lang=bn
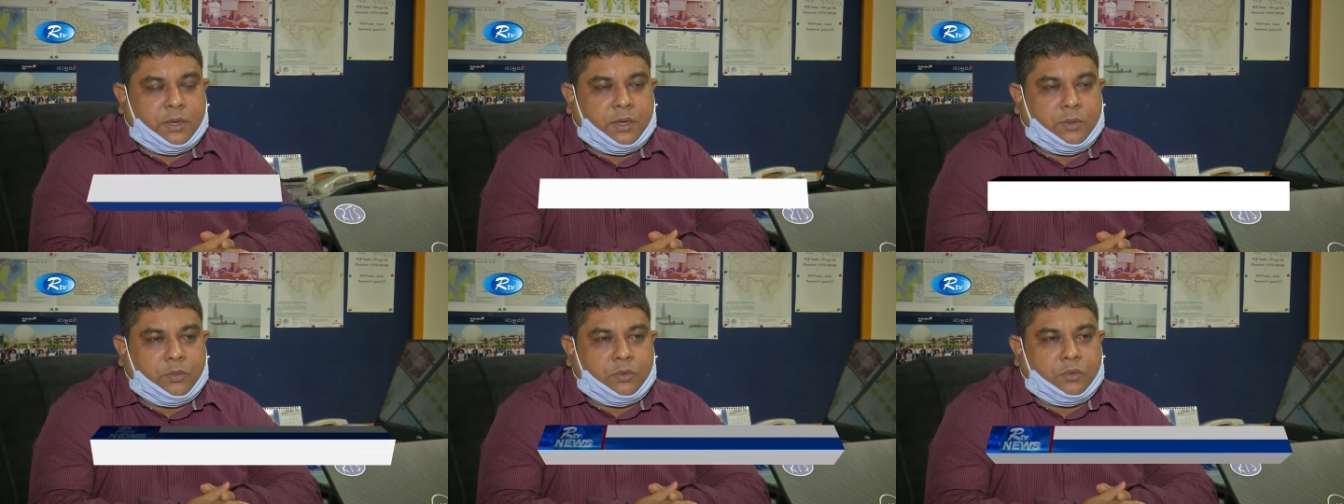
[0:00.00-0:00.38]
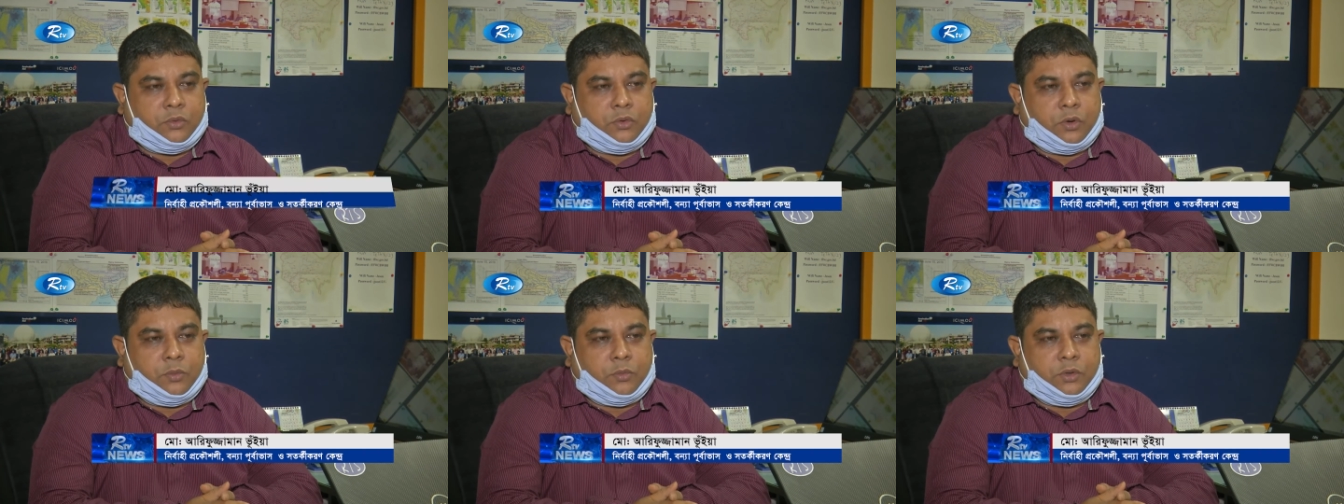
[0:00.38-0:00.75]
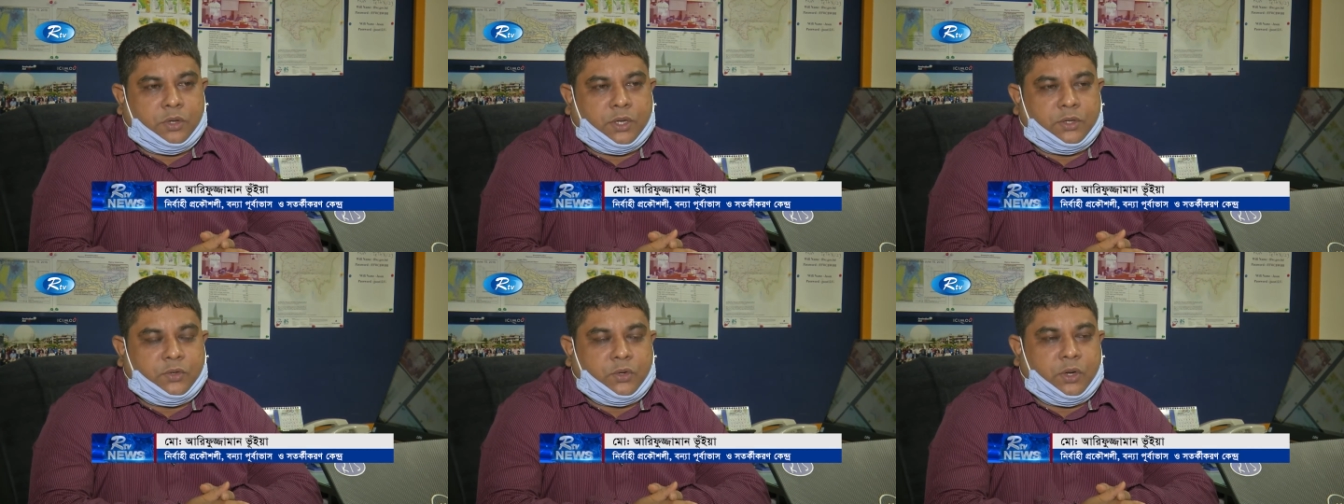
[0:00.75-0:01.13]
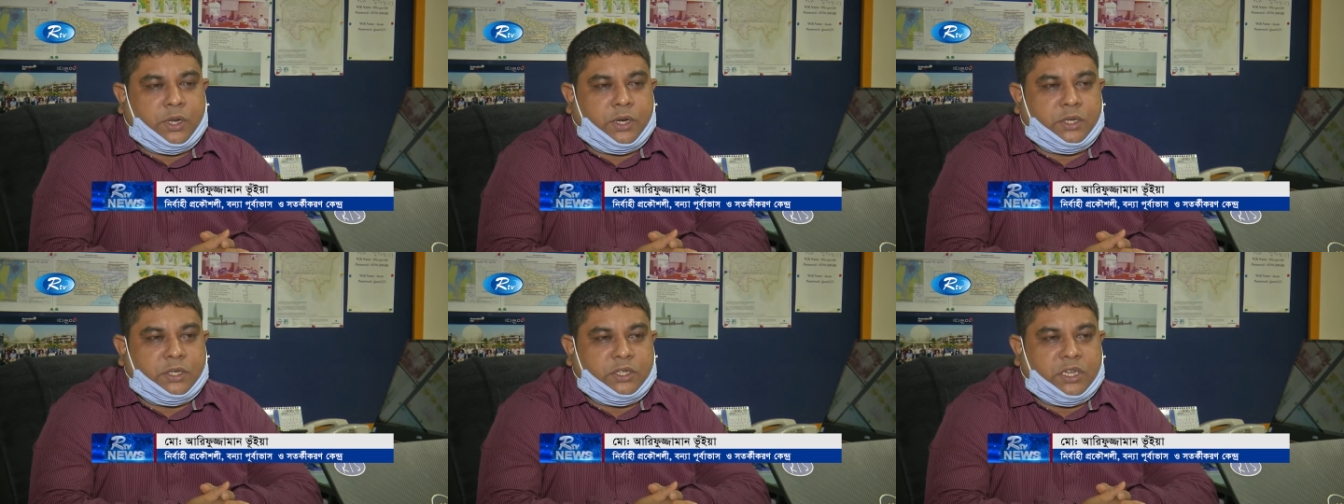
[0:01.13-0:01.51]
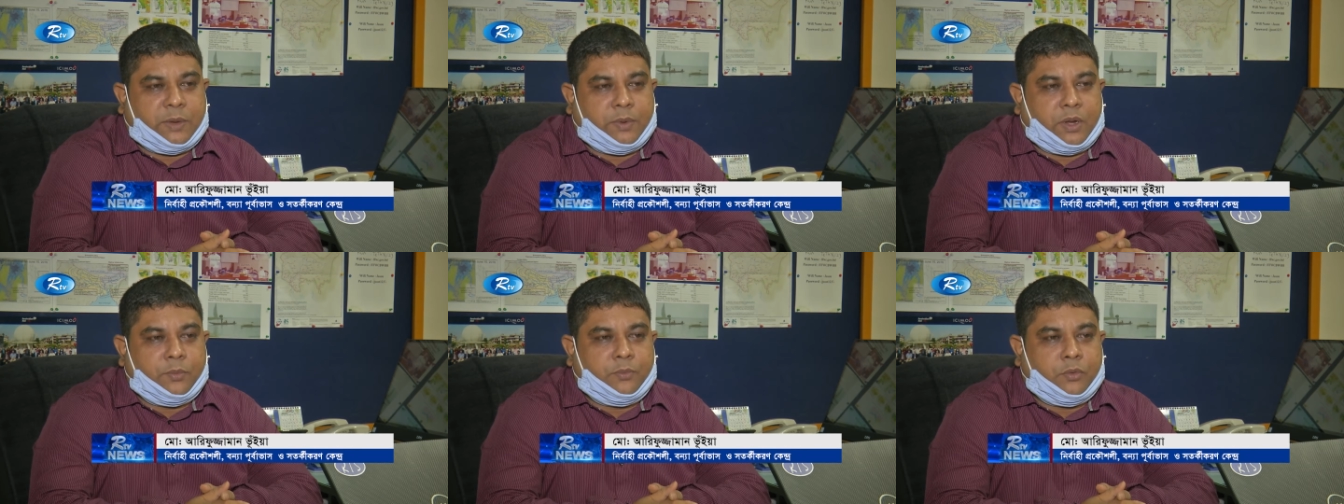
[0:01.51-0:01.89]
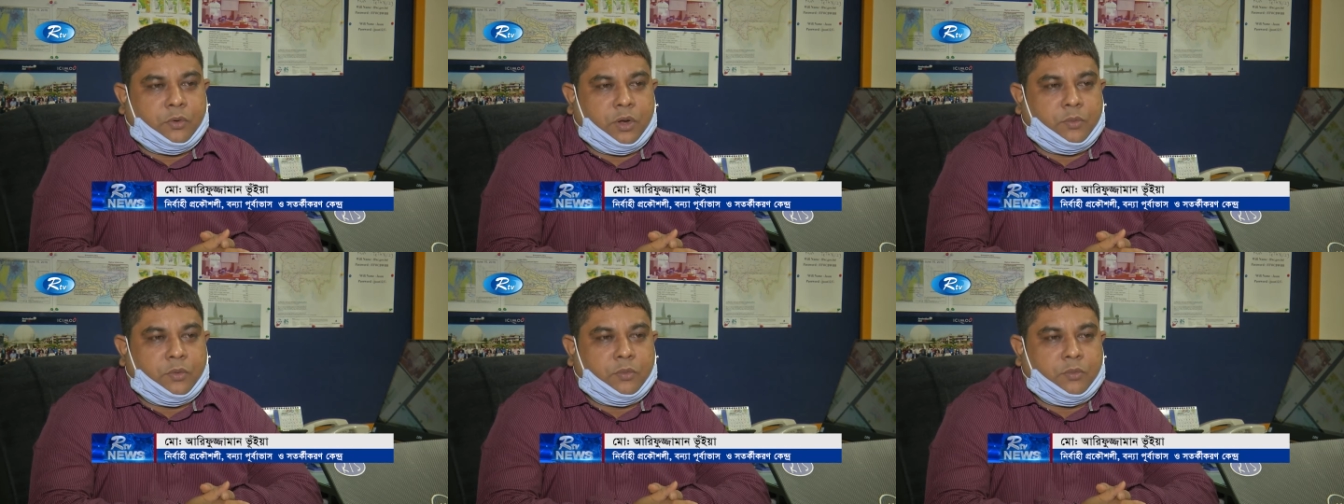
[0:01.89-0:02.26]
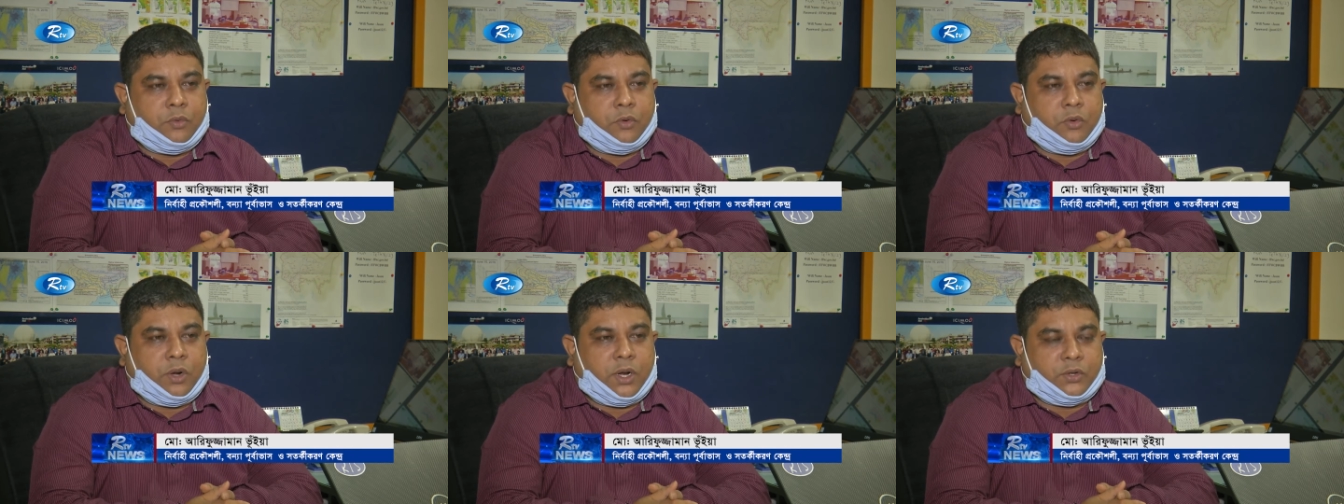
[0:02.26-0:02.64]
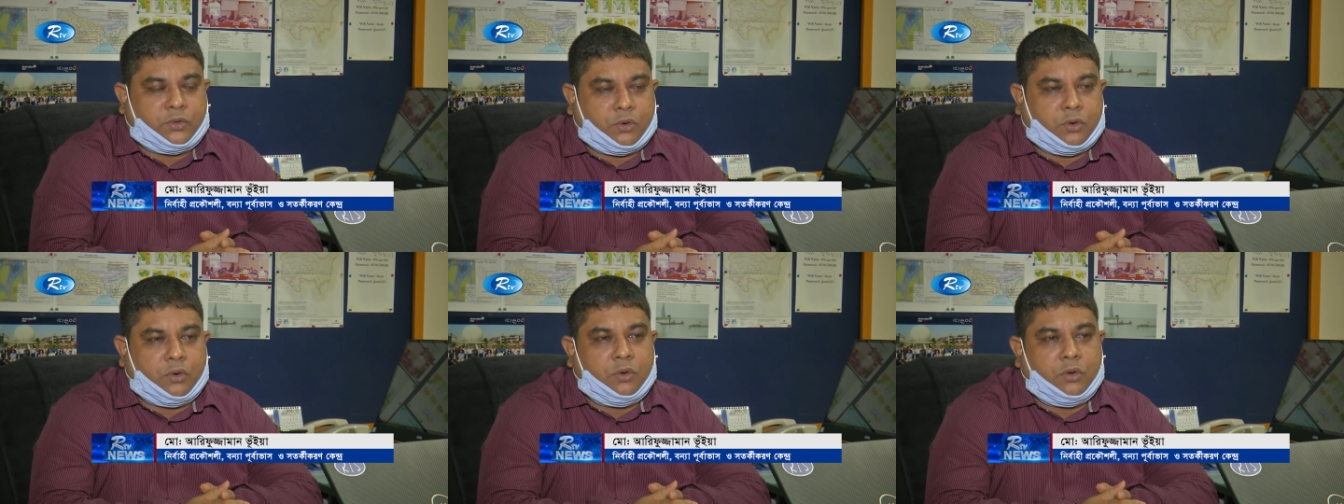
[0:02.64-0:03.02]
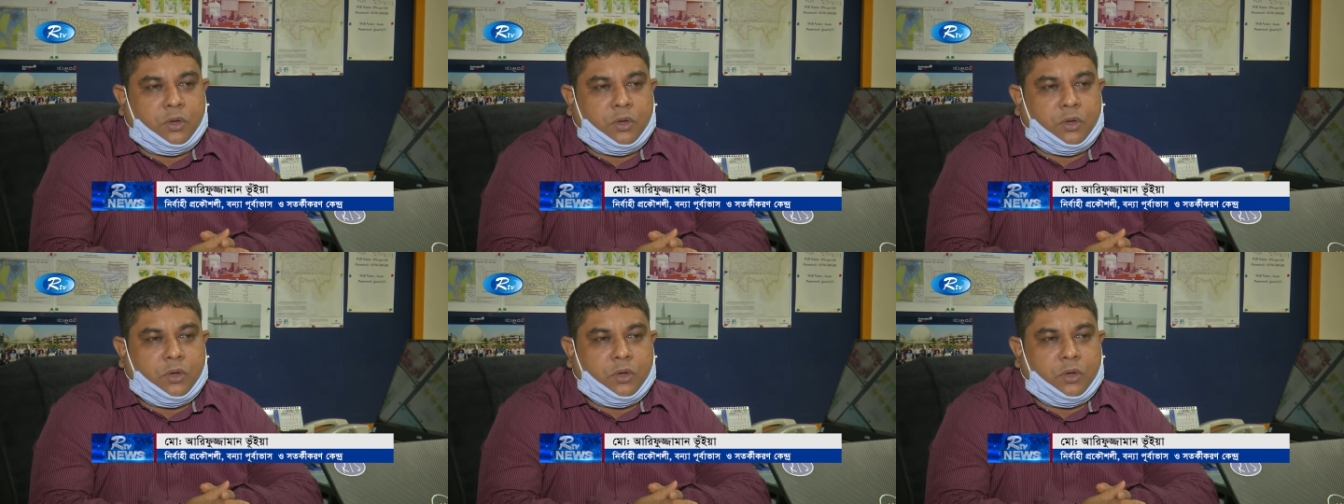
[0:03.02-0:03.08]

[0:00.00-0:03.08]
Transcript: এবং উত্তর মধ্যাঞ্চলের জামালপুর এবং বগুড়া সহ